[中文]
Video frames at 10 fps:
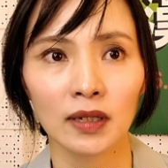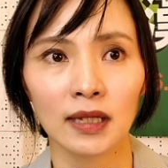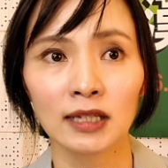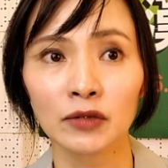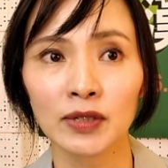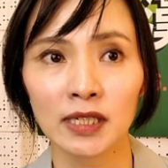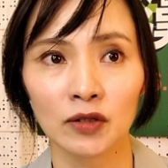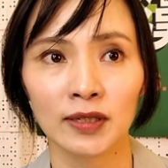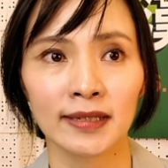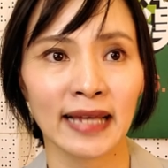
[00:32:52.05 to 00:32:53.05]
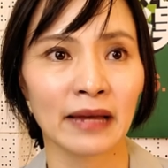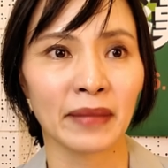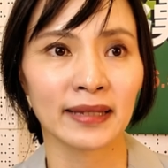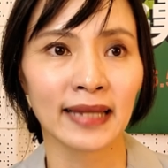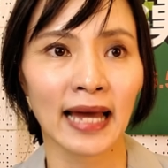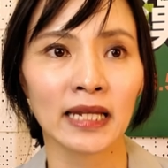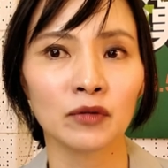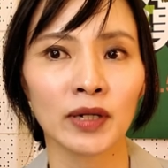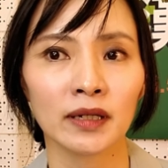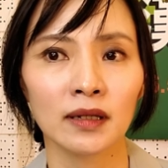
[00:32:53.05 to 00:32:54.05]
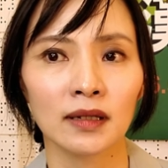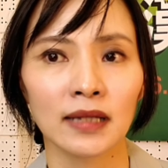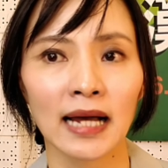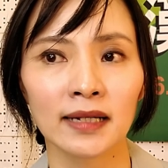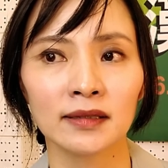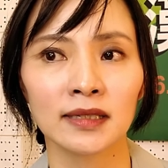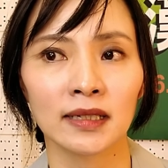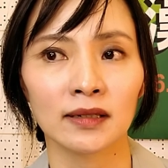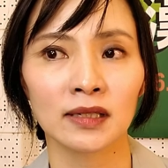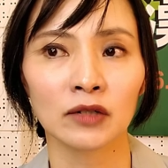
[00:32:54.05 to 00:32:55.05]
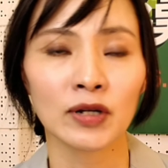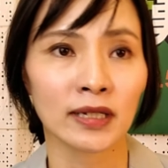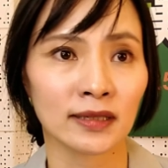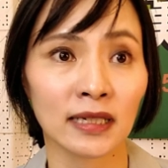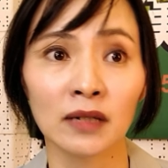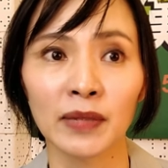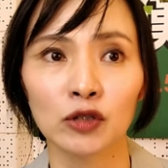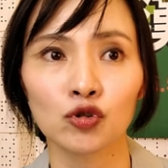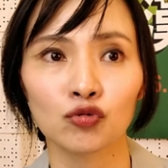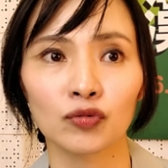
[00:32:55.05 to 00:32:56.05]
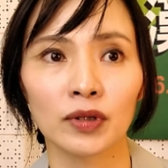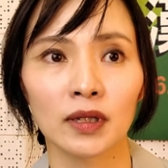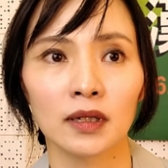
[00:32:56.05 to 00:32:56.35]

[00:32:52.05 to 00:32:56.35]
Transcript: 然后新闻自由其实还蛮大的，因为它跟整个社会、整个民族，